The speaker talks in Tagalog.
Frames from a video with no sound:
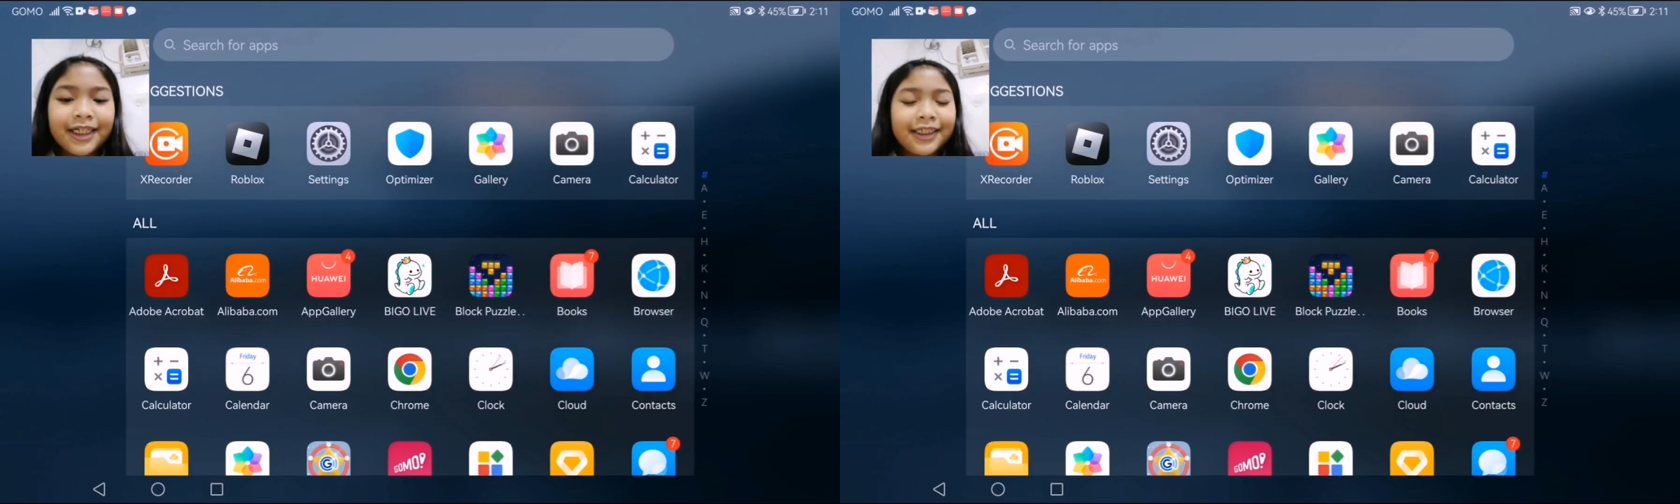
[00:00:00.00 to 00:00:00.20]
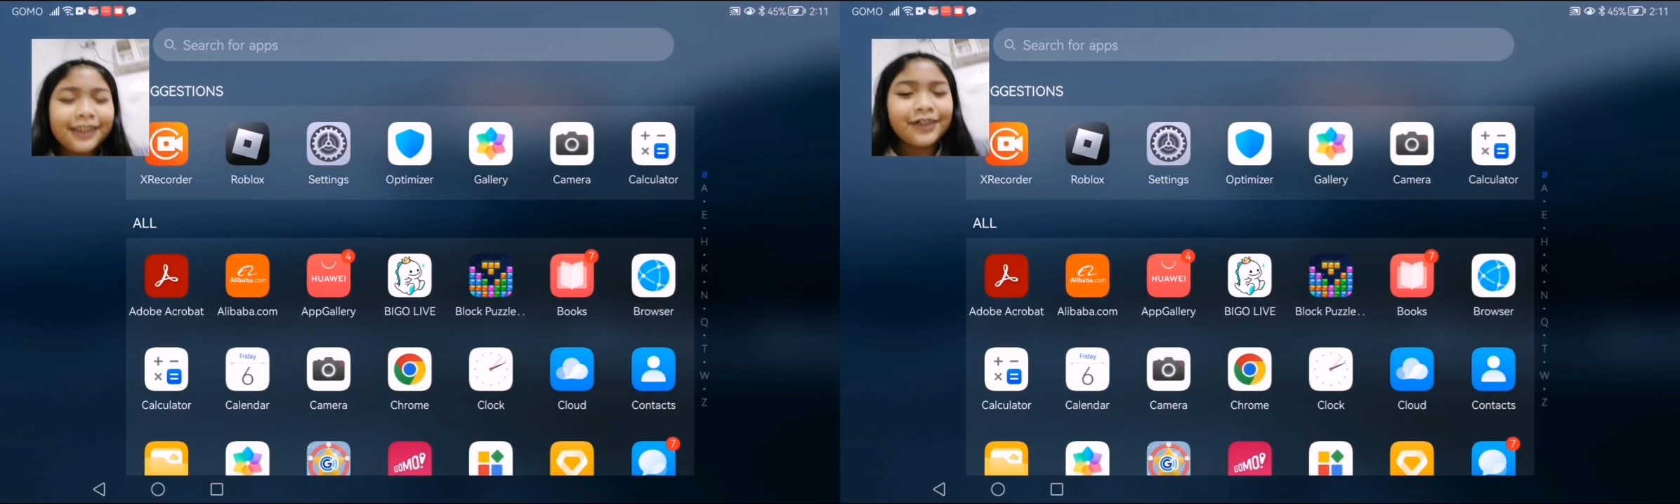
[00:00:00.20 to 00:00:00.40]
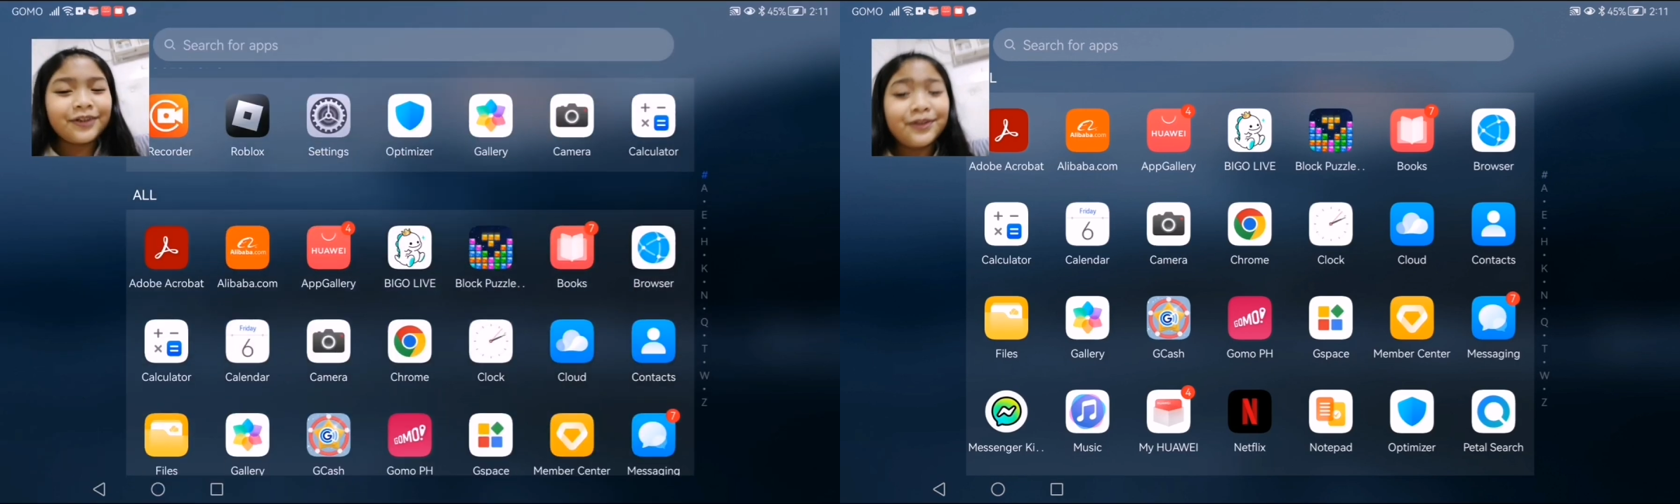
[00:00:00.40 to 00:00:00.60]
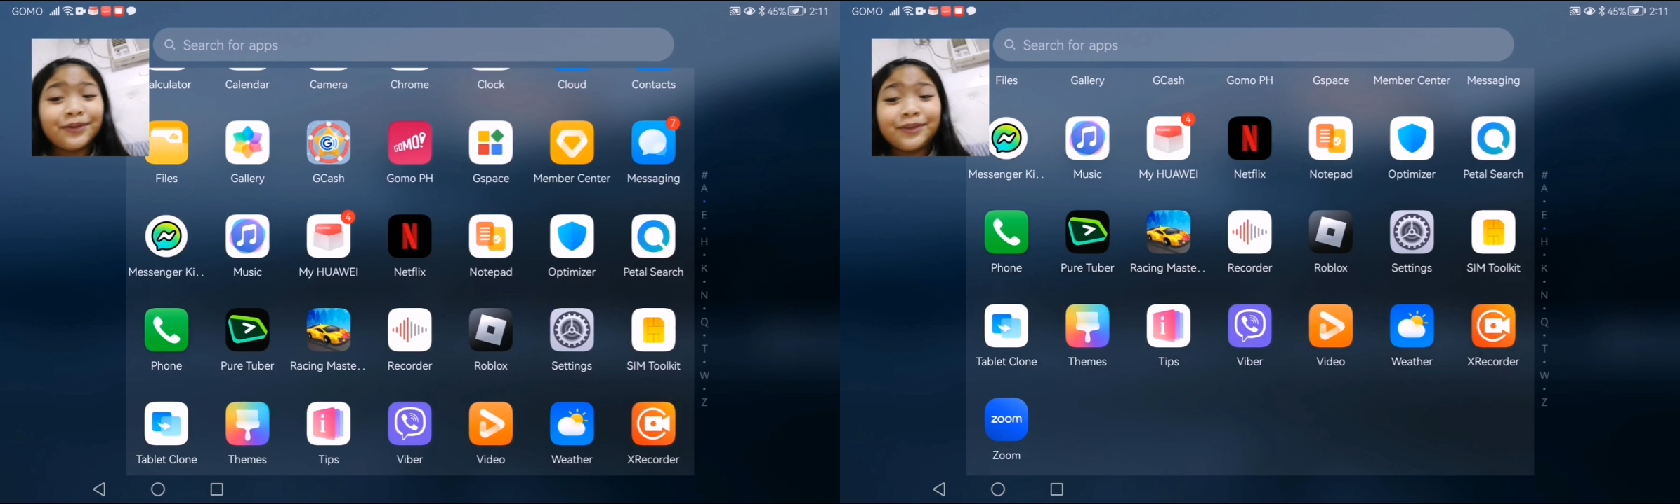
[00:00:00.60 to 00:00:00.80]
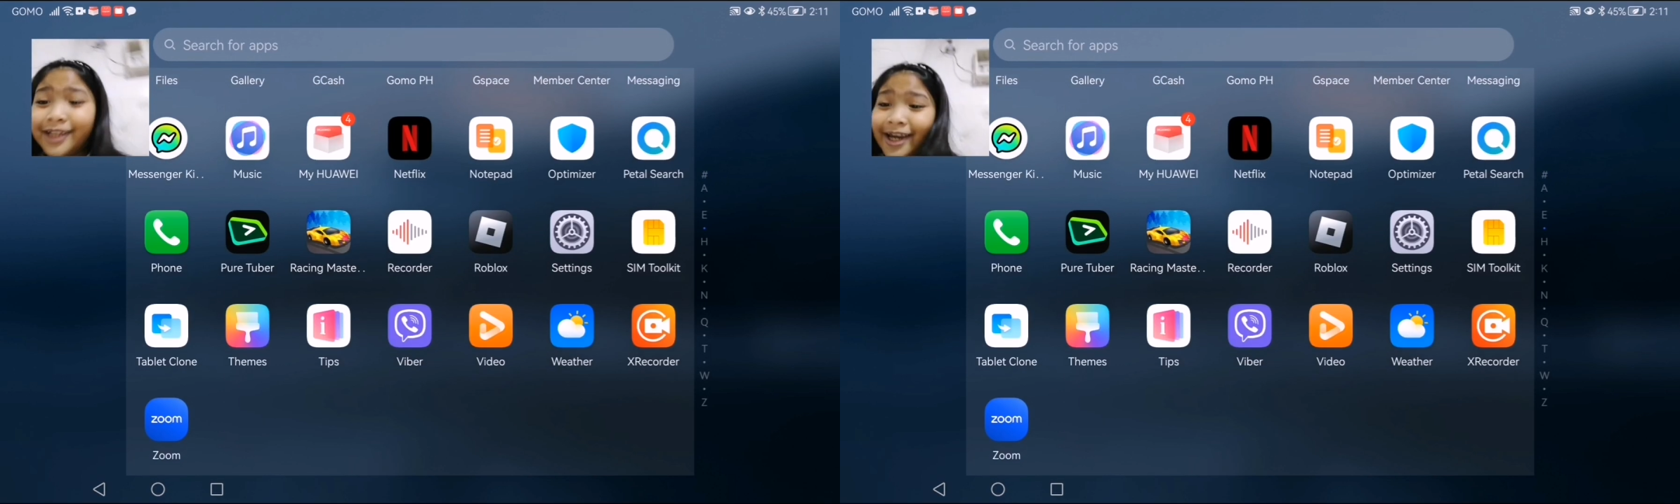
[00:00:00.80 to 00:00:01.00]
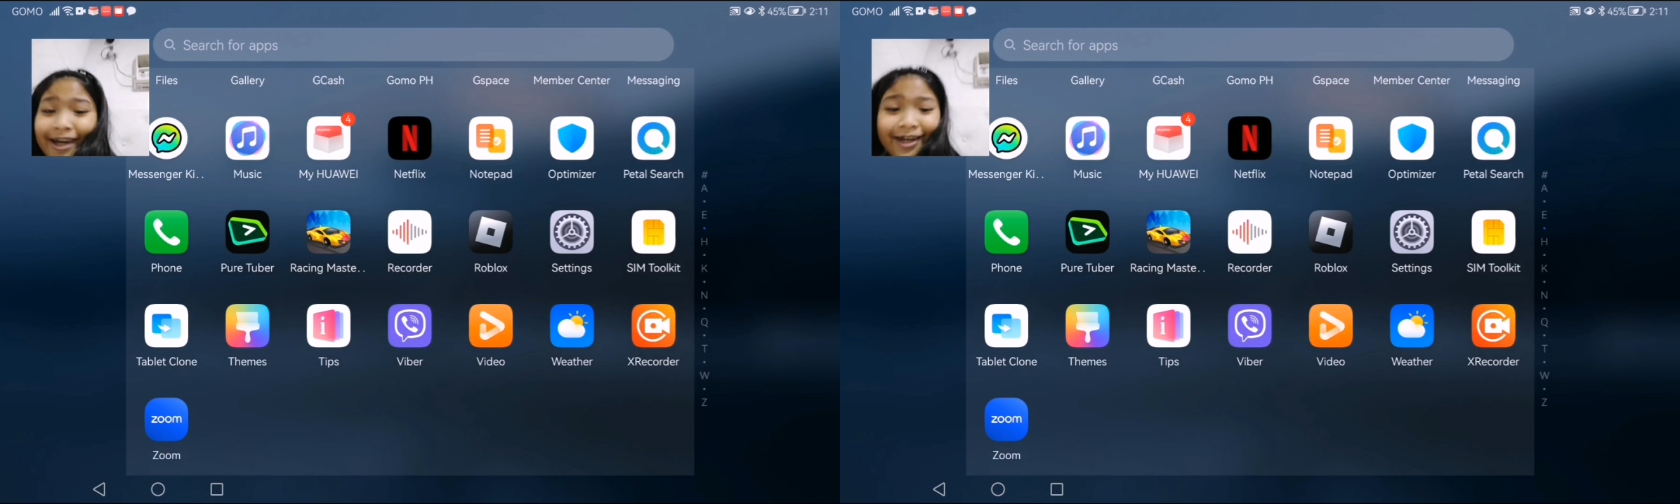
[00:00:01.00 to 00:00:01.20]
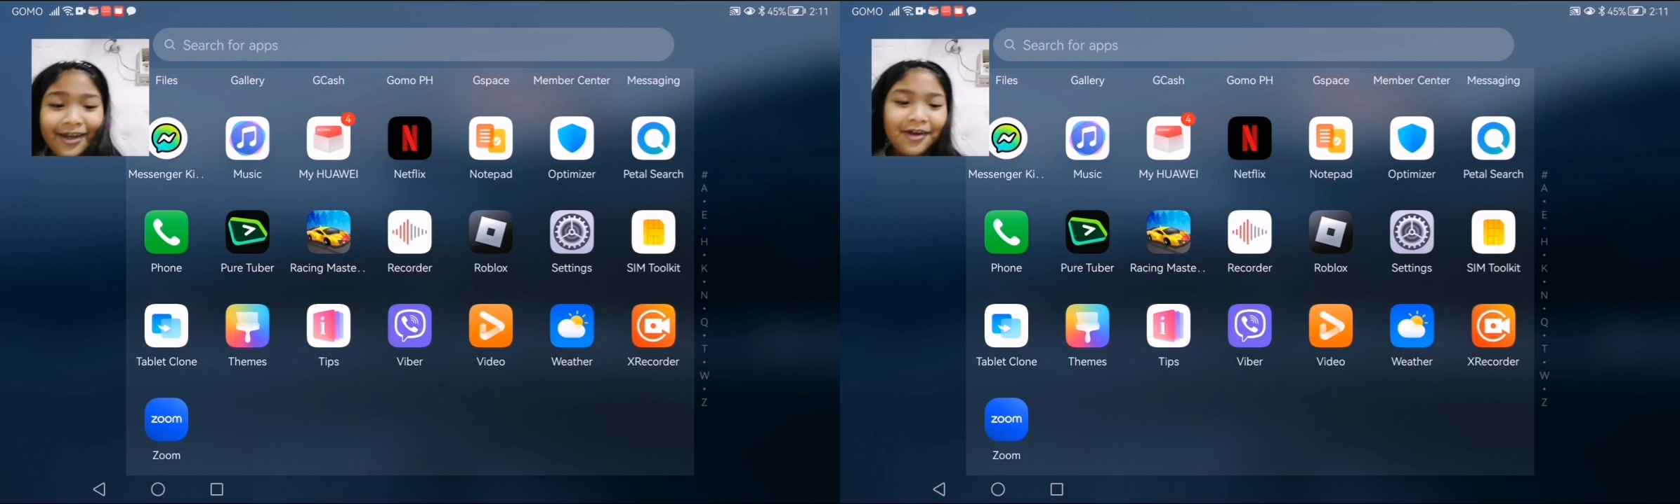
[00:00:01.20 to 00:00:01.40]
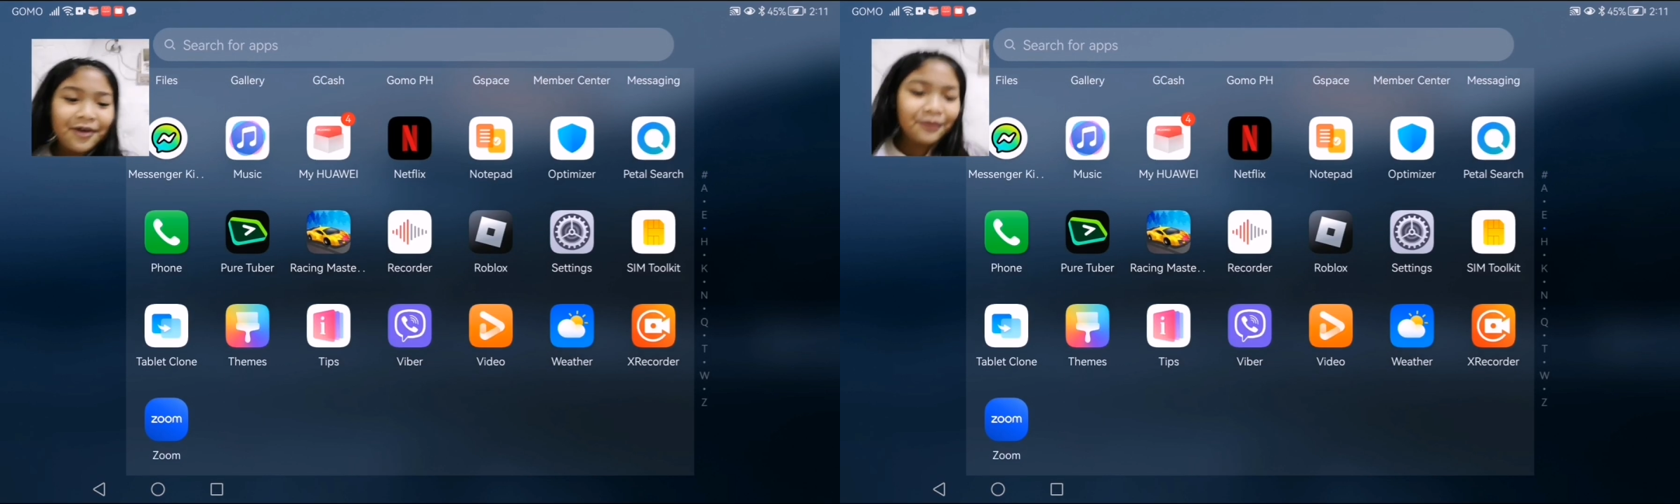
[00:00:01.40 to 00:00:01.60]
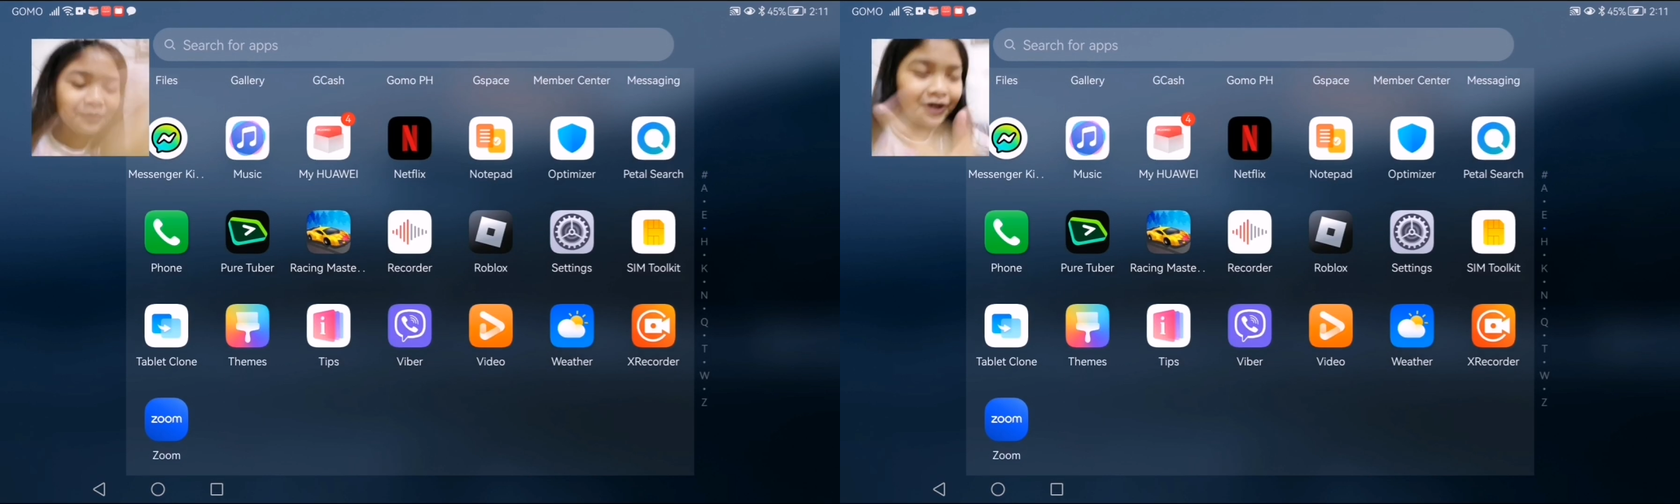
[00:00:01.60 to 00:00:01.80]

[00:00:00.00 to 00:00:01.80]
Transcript: So, today,